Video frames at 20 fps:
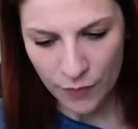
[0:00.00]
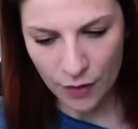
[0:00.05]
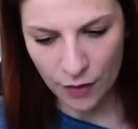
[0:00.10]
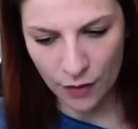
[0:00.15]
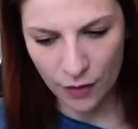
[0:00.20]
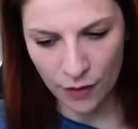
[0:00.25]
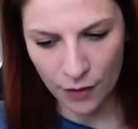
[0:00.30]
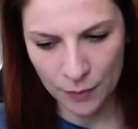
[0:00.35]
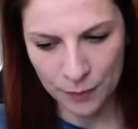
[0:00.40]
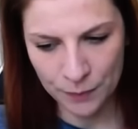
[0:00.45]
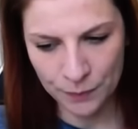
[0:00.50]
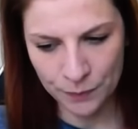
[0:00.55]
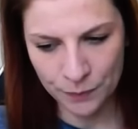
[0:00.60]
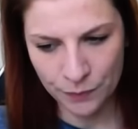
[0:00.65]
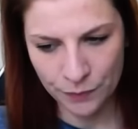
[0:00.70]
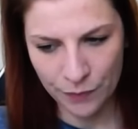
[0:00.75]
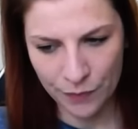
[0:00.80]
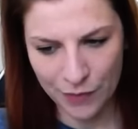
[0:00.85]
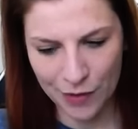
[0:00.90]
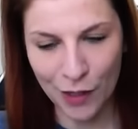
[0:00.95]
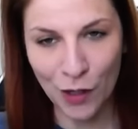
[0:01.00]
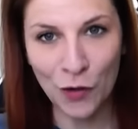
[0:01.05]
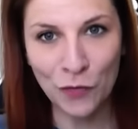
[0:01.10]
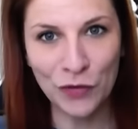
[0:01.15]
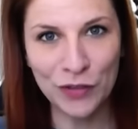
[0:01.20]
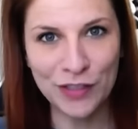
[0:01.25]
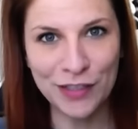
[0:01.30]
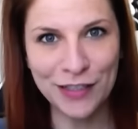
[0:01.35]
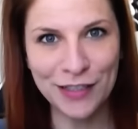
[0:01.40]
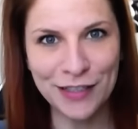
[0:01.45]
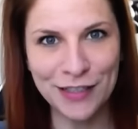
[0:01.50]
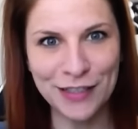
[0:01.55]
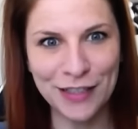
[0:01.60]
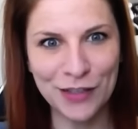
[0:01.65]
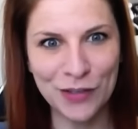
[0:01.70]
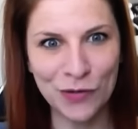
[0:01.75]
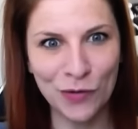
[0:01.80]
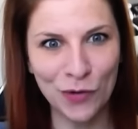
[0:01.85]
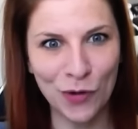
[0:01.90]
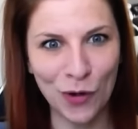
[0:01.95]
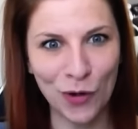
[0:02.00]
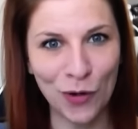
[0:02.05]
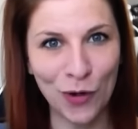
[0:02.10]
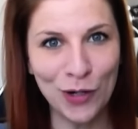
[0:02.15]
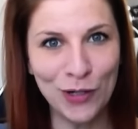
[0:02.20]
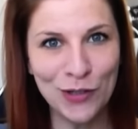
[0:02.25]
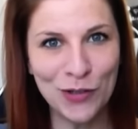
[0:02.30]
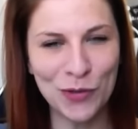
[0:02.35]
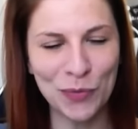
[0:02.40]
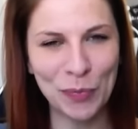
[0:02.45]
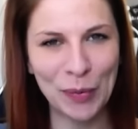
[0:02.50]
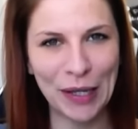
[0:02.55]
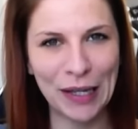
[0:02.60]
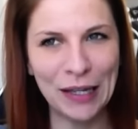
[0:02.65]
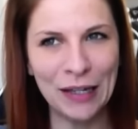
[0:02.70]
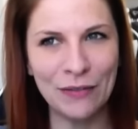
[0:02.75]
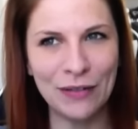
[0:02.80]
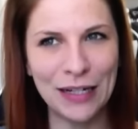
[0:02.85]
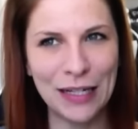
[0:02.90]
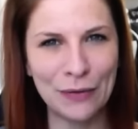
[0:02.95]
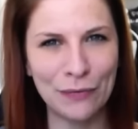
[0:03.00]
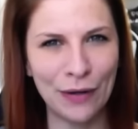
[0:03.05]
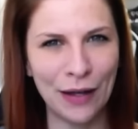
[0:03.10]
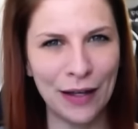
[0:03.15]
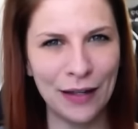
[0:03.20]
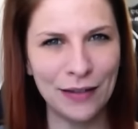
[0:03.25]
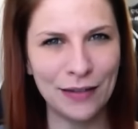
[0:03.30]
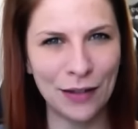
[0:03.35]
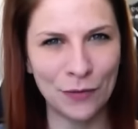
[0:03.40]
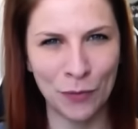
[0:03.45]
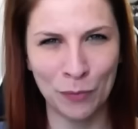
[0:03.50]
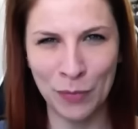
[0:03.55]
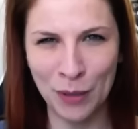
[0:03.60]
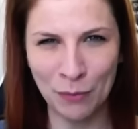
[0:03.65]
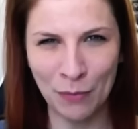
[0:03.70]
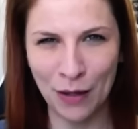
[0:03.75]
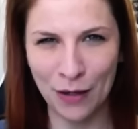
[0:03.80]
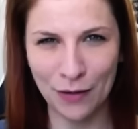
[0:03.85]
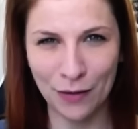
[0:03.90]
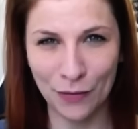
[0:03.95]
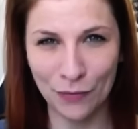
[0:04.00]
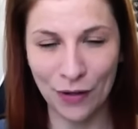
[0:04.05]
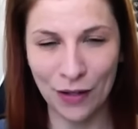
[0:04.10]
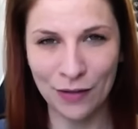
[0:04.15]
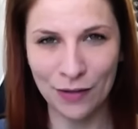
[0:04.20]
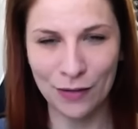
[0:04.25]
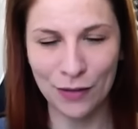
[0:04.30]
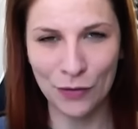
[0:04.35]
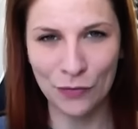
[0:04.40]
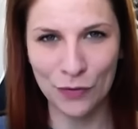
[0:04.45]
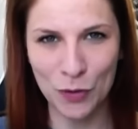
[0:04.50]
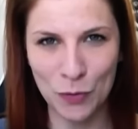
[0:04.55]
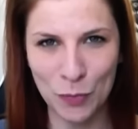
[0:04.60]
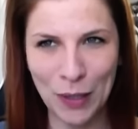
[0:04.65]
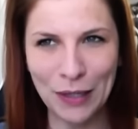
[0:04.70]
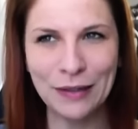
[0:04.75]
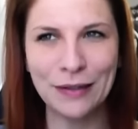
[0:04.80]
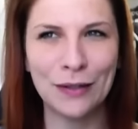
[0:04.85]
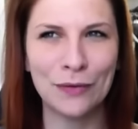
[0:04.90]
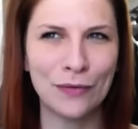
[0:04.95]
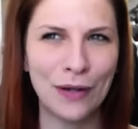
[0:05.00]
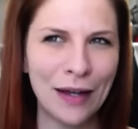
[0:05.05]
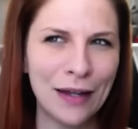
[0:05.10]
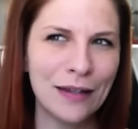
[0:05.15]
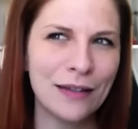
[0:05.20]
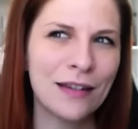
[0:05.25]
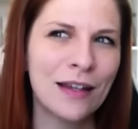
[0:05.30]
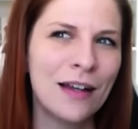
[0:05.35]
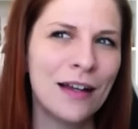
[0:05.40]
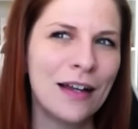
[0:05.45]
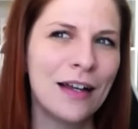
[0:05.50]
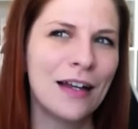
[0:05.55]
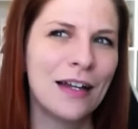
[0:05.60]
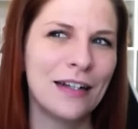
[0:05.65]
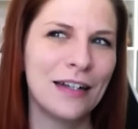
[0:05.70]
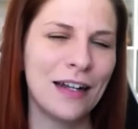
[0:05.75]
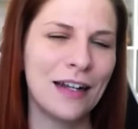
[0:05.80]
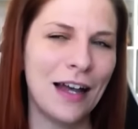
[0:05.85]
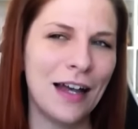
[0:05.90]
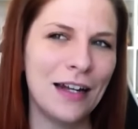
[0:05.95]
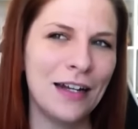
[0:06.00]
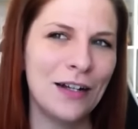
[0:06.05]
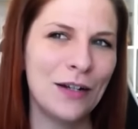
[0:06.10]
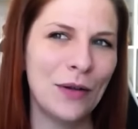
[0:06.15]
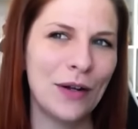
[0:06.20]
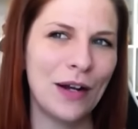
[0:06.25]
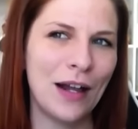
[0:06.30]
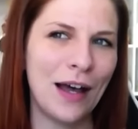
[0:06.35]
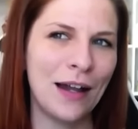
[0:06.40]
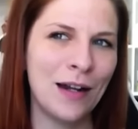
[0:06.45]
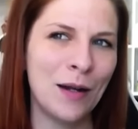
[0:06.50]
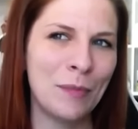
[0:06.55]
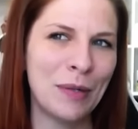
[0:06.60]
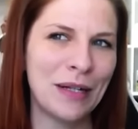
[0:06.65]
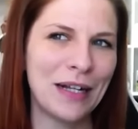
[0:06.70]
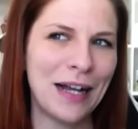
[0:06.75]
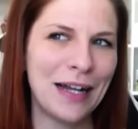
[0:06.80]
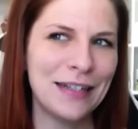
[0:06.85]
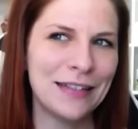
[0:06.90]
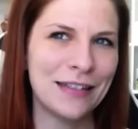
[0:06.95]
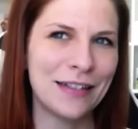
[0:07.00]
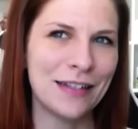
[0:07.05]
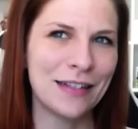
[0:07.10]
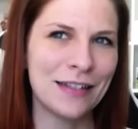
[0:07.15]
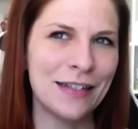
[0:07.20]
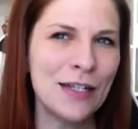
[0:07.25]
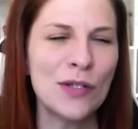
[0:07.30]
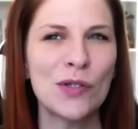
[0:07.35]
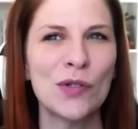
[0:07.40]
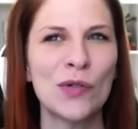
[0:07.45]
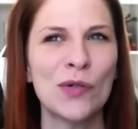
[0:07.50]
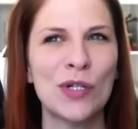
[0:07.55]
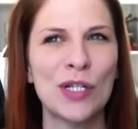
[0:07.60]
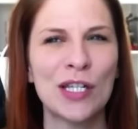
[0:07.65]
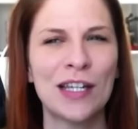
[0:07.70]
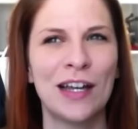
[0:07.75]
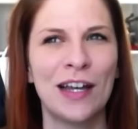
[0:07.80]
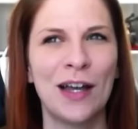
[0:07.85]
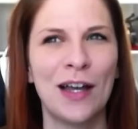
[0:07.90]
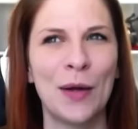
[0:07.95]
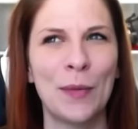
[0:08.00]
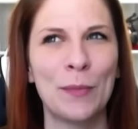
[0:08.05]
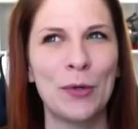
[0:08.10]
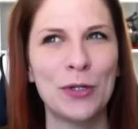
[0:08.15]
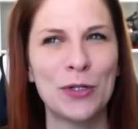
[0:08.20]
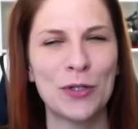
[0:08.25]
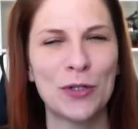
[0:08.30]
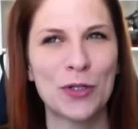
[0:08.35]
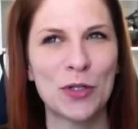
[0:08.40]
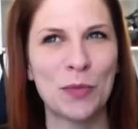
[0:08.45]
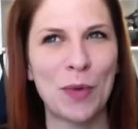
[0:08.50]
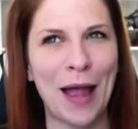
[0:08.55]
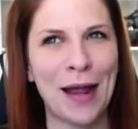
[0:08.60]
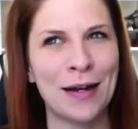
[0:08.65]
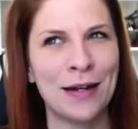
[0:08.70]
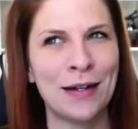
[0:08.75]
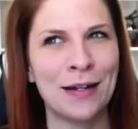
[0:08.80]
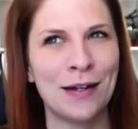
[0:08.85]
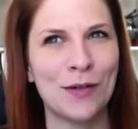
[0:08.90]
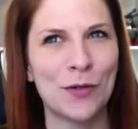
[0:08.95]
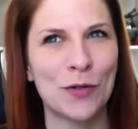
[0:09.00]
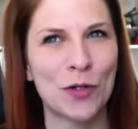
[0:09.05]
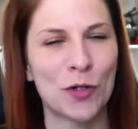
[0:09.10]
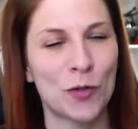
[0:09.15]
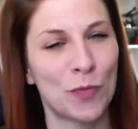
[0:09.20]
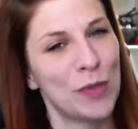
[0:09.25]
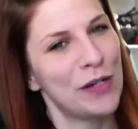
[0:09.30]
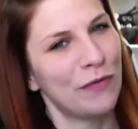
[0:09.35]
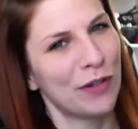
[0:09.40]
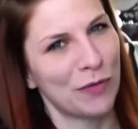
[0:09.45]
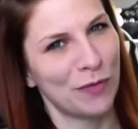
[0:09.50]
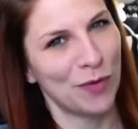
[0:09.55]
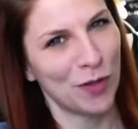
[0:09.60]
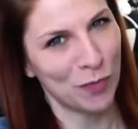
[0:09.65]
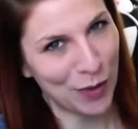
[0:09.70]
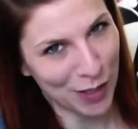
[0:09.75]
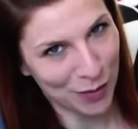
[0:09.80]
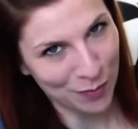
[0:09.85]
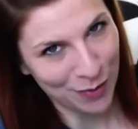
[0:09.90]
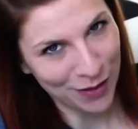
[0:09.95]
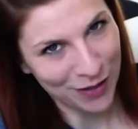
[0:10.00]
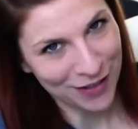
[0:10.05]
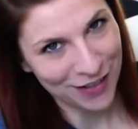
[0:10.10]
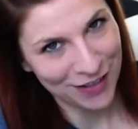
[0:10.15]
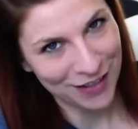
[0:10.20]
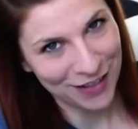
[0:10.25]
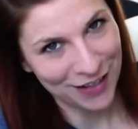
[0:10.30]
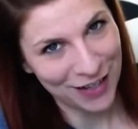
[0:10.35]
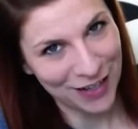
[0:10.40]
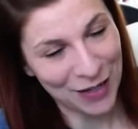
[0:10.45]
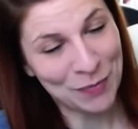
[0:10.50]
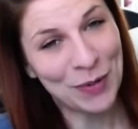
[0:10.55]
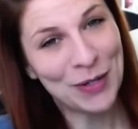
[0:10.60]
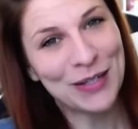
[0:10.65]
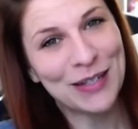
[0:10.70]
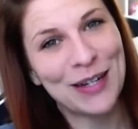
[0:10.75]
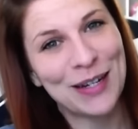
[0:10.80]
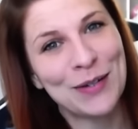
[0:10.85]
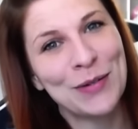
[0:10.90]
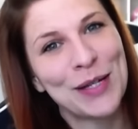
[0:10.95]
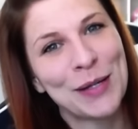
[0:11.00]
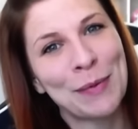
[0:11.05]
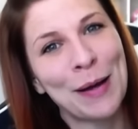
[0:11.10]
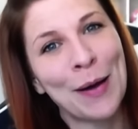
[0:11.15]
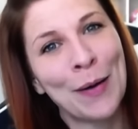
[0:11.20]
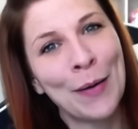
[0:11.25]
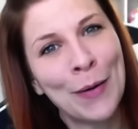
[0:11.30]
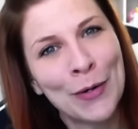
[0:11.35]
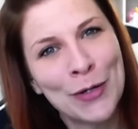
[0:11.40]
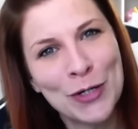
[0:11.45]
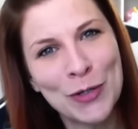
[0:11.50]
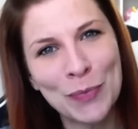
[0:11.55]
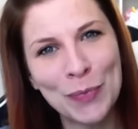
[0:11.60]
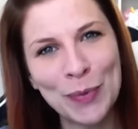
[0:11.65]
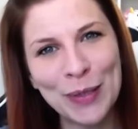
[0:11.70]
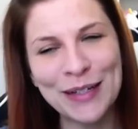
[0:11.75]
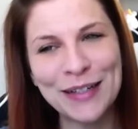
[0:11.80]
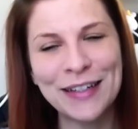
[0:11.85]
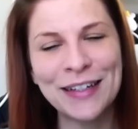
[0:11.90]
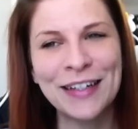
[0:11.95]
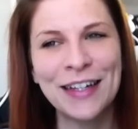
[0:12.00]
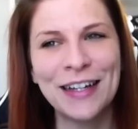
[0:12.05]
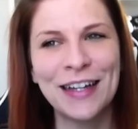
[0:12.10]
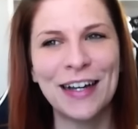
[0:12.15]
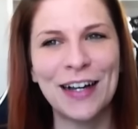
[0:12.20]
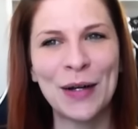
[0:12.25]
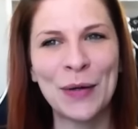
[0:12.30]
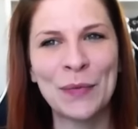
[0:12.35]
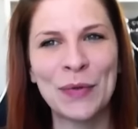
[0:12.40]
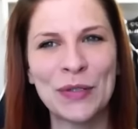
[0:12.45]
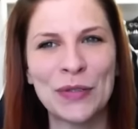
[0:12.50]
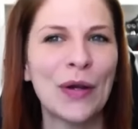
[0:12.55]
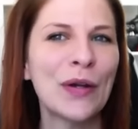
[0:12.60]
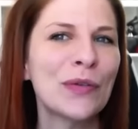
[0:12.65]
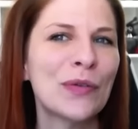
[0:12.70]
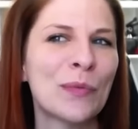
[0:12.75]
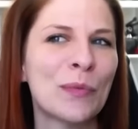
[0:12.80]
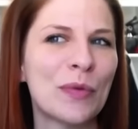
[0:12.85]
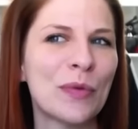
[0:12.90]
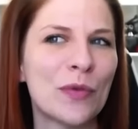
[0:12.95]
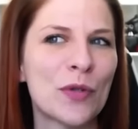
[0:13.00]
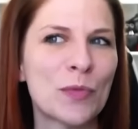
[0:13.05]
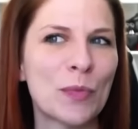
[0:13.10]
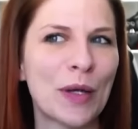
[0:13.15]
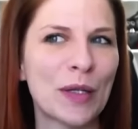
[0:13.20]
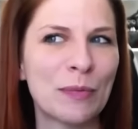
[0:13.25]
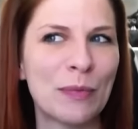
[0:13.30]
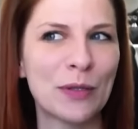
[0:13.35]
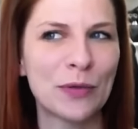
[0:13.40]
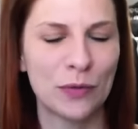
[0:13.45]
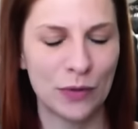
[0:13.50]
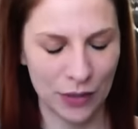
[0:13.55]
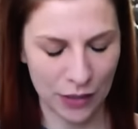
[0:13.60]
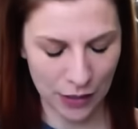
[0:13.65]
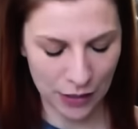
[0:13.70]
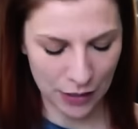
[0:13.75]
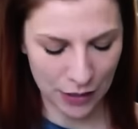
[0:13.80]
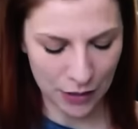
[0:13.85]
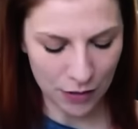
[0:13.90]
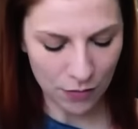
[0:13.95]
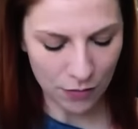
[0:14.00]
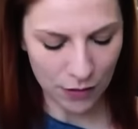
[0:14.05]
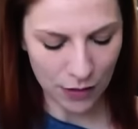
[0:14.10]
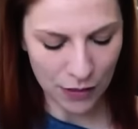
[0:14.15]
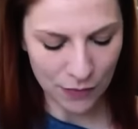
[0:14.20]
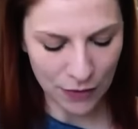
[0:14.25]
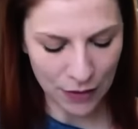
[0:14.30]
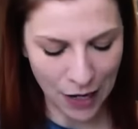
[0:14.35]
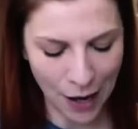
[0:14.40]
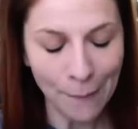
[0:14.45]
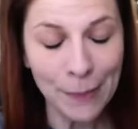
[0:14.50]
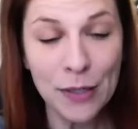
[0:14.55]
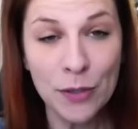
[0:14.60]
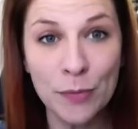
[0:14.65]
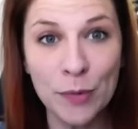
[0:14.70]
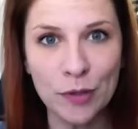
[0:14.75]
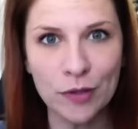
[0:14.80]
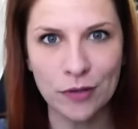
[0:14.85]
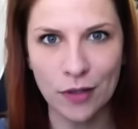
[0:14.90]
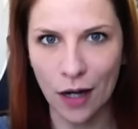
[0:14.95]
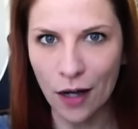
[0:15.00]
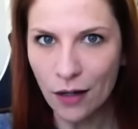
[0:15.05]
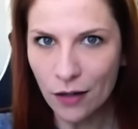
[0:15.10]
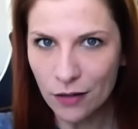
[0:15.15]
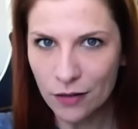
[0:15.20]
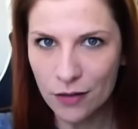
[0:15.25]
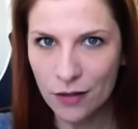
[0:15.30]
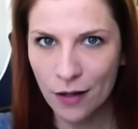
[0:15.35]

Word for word: Ähm, darauf verzichten, jetzt nur noch LOL zu bringen, weil ich weiß, also mir macht das wahnsinnig viel Spaß. Ich weiß, den einen oder anderen begeistert es nicht so und ich möchte zum einen spielen, was mir Spaß macht. Ich möchte natürlich aber auch spielen, äh, was euch so ein bisschen Spaß macht und interessiert und deswegen habe ich mir gedacht,